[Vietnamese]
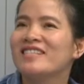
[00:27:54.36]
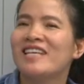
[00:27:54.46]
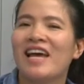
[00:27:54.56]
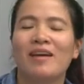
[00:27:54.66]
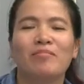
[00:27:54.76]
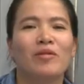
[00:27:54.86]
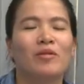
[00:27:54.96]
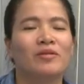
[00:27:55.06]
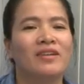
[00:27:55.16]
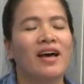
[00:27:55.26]
sẻ
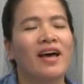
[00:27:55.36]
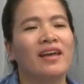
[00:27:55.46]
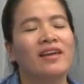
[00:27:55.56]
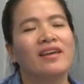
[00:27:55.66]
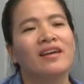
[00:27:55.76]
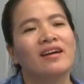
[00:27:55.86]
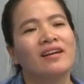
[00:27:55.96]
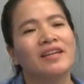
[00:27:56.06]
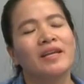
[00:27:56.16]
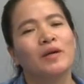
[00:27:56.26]
một cái ờ,
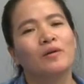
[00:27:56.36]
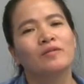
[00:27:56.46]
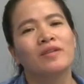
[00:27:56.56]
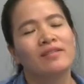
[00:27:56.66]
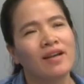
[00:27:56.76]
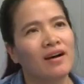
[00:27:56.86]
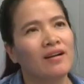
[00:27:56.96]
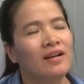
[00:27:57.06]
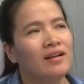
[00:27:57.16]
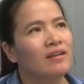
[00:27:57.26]
điều nho nhỏ
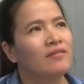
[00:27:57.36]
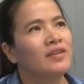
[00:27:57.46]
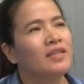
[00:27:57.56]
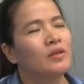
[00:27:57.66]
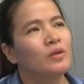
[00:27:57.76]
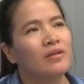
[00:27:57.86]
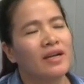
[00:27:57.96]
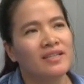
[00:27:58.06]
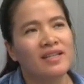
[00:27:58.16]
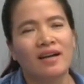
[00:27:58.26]
vì tôi
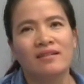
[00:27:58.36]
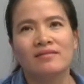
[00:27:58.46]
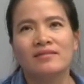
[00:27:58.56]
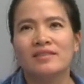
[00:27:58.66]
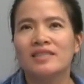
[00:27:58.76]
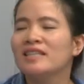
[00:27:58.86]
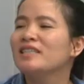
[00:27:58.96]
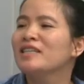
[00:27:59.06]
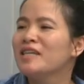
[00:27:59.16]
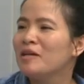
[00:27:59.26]
thấy rằng rất
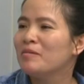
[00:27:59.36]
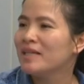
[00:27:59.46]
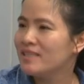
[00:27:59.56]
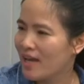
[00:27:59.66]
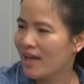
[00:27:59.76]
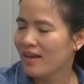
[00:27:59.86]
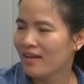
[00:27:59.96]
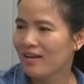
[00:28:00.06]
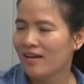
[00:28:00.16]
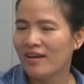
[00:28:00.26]
rất nhiều bạn trẻ
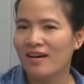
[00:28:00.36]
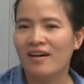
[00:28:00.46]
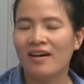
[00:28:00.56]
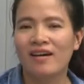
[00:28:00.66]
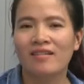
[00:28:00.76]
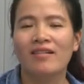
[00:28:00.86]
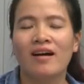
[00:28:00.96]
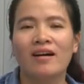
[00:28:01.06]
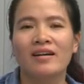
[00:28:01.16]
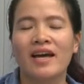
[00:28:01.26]
Ờ,
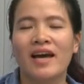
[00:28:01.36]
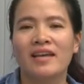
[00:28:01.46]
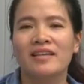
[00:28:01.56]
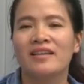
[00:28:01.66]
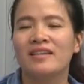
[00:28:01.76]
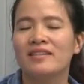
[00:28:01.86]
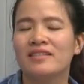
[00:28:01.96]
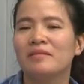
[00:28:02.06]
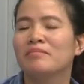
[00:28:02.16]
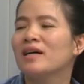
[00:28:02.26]
có cái
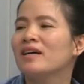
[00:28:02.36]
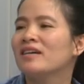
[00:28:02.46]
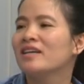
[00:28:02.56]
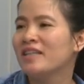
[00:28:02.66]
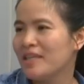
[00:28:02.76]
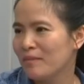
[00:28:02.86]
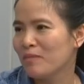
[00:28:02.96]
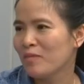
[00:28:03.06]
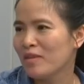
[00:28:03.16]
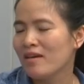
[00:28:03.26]
giấc mơ khởi nghiệp
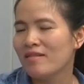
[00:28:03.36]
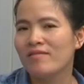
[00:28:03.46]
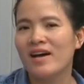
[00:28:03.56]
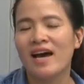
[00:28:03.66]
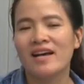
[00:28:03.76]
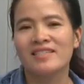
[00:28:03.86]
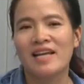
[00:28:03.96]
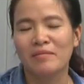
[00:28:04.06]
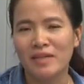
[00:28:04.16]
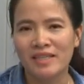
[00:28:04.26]
và
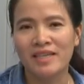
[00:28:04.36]
dám khởi